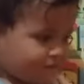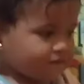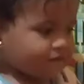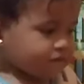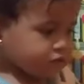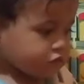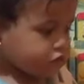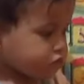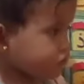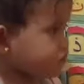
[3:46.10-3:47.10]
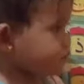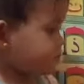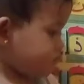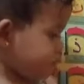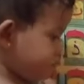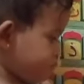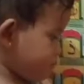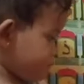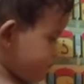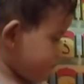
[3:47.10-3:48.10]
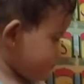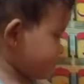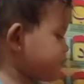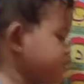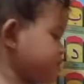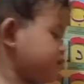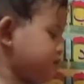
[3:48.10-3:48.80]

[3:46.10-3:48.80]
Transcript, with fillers: Panda mana panda? Panda.